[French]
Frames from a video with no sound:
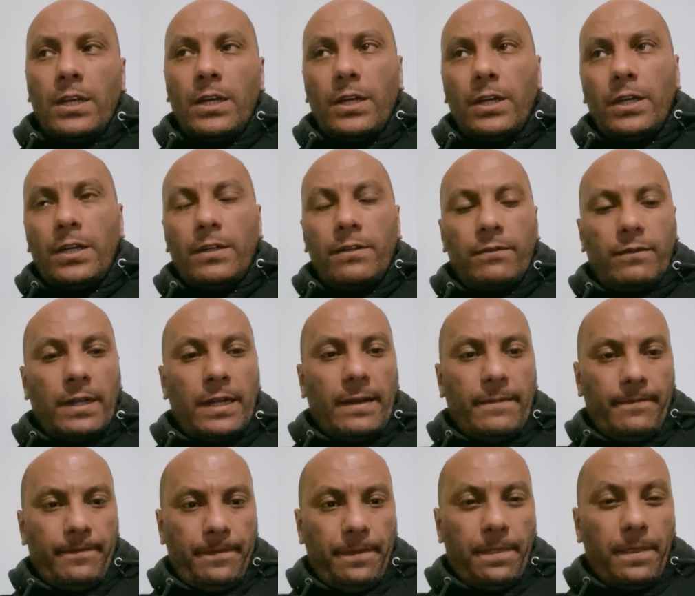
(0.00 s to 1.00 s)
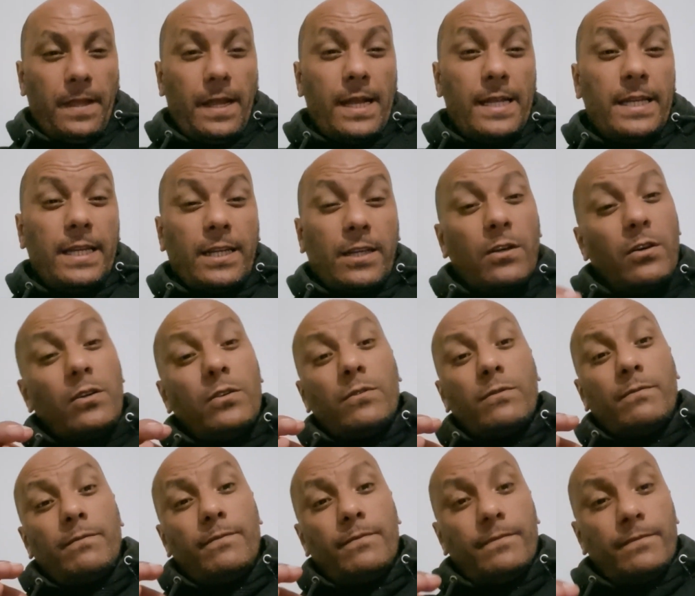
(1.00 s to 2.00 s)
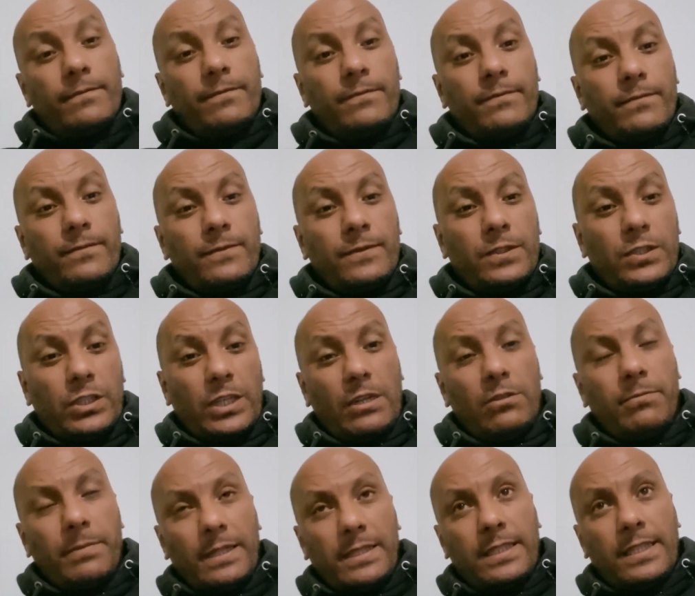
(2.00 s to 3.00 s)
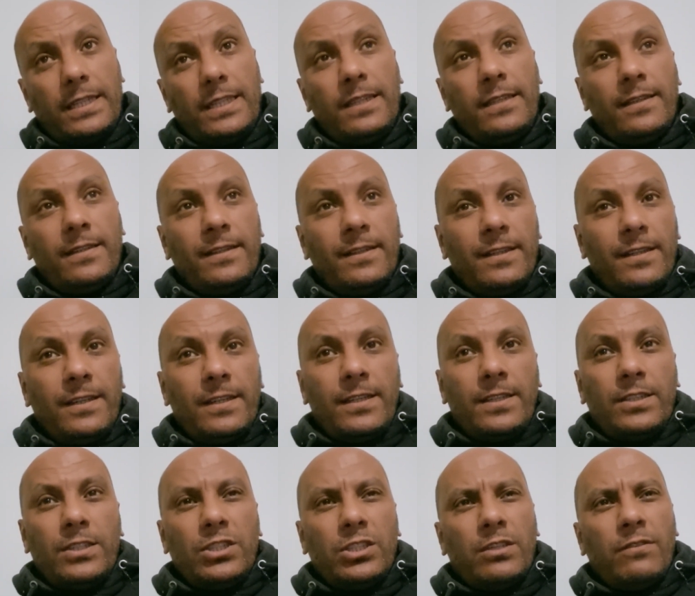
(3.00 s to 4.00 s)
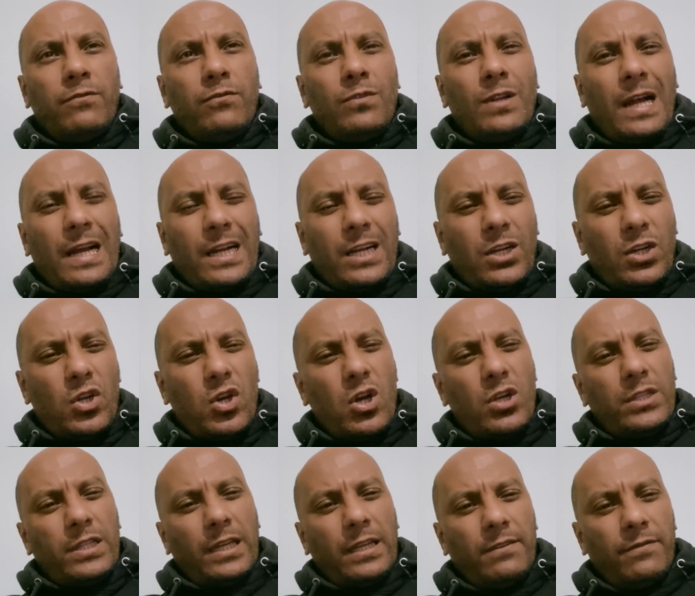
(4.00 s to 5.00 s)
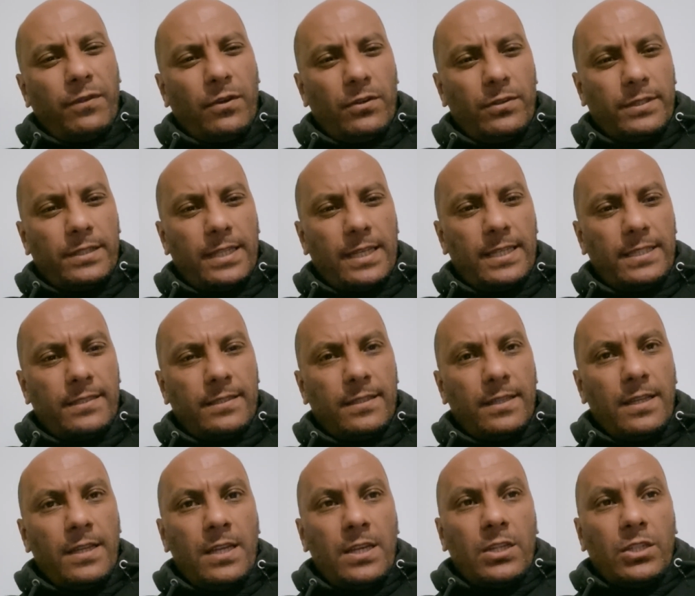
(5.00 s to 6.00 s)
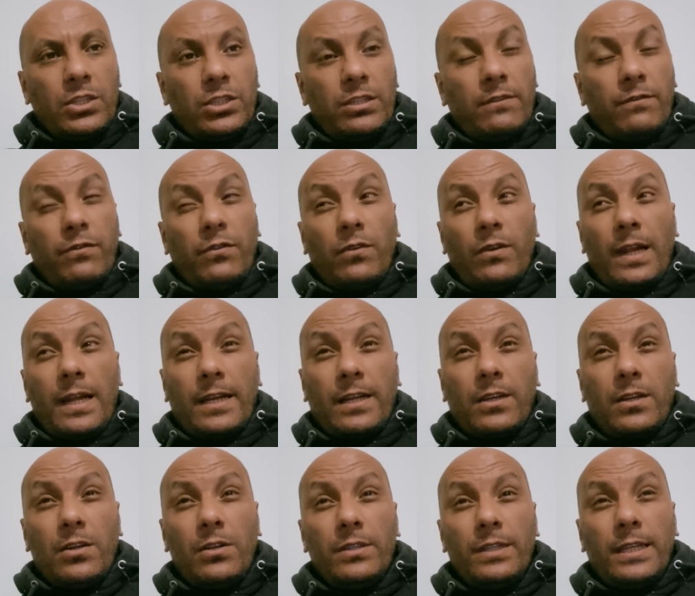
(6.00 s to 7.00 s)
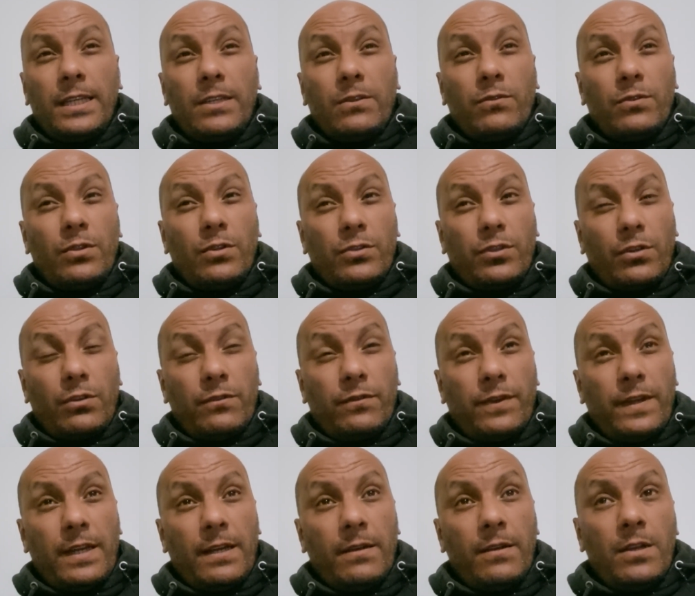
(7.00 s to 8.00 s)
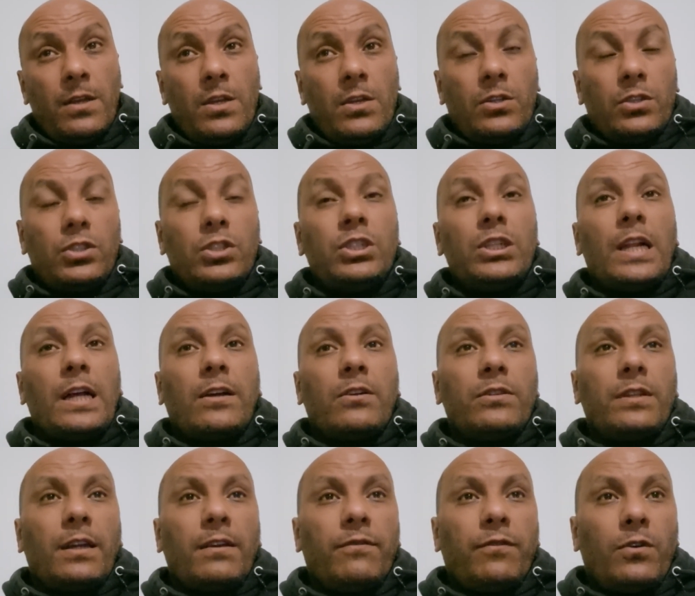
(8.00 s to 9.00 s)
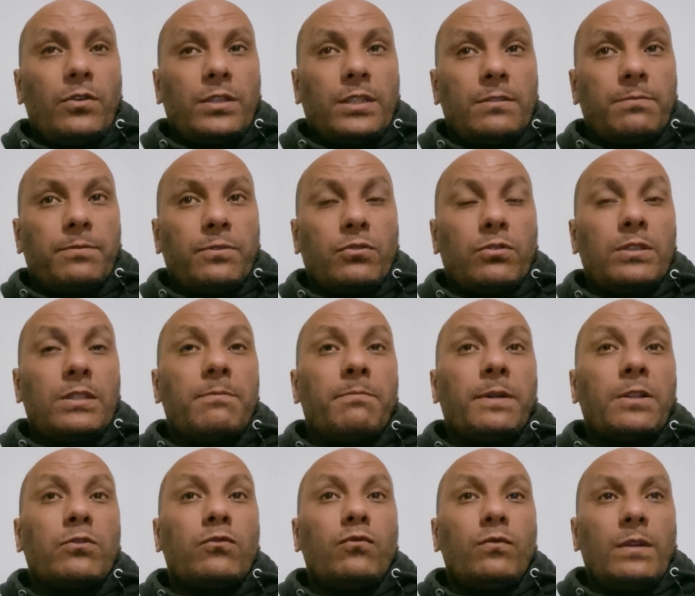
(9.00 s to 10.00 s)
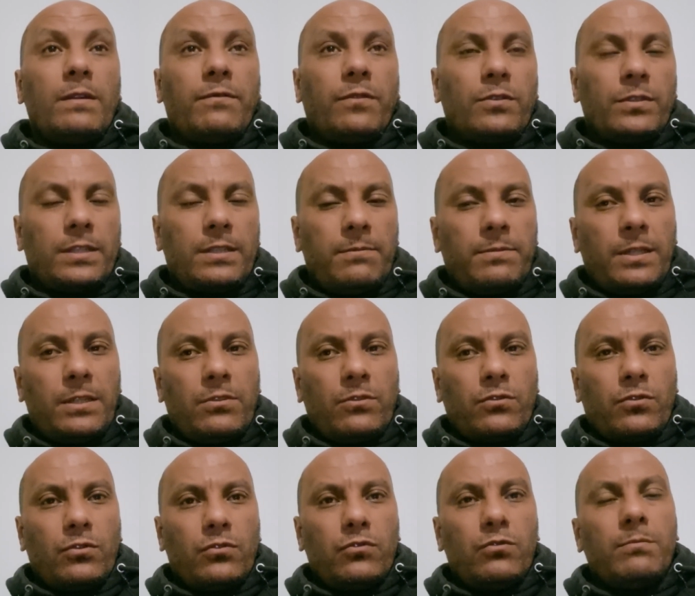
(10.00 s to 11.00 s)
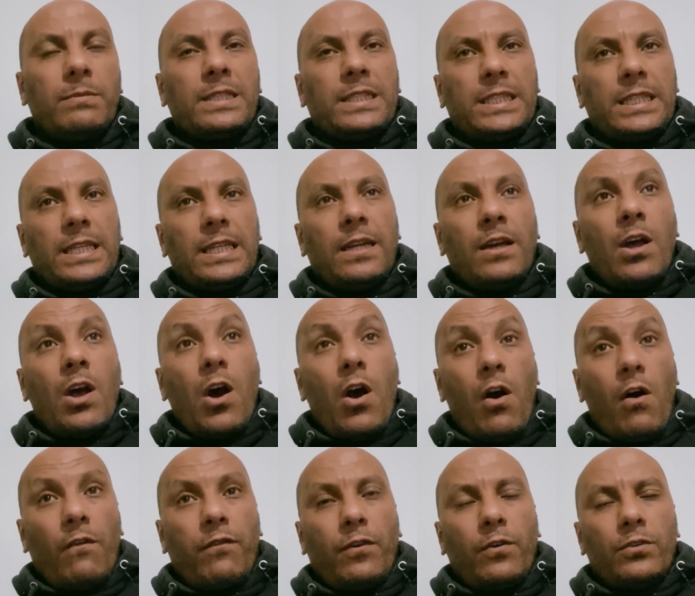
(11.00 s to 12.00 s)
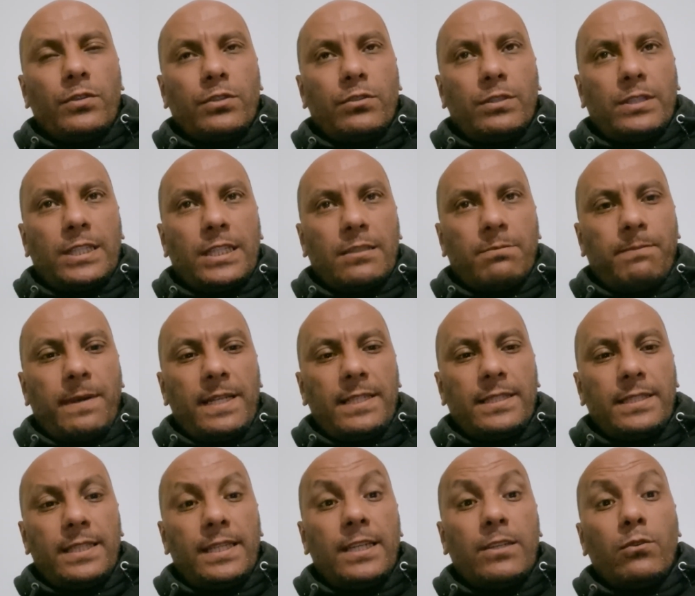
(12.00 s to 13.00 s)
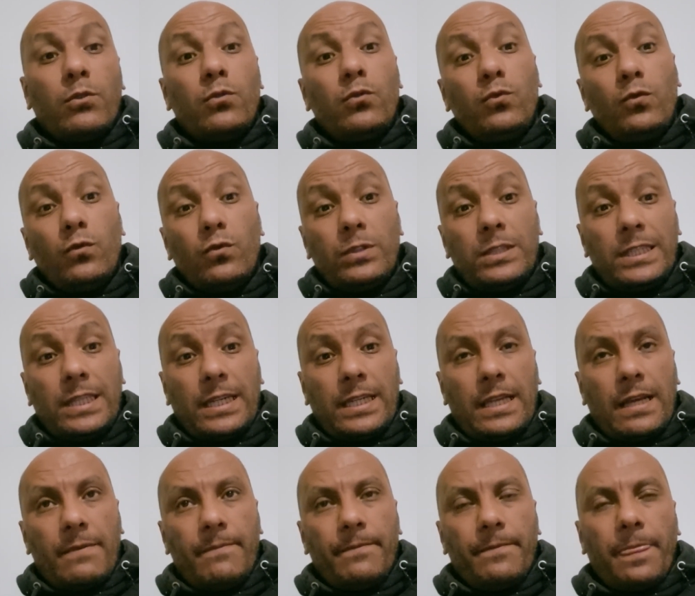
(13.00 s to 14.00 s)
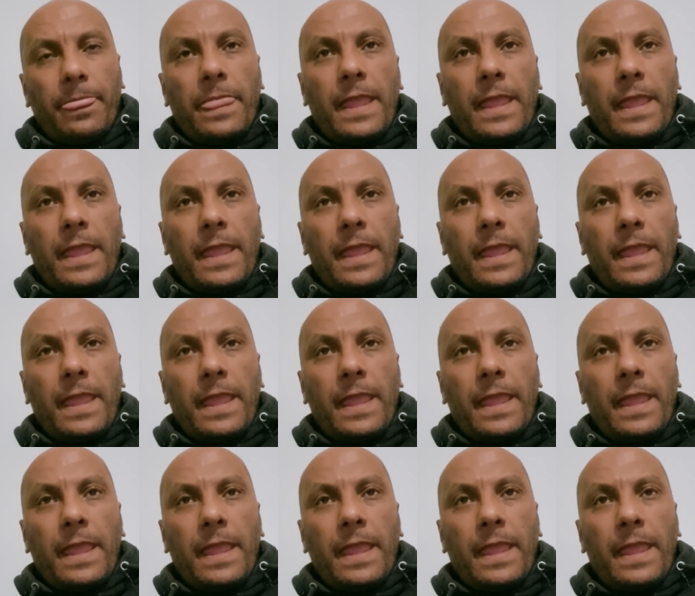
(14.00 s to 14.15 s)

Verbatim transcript: euh, voilà. Et quand j'ai allumé la télé, j'ai vu la connerie française, j'ai vu la connerie qu'on est en train de faire. Je dis la connerie française parce que c'est pas tous les Français, bien entendu, mais c'est en France que ça se passe et que nous, on dit rien.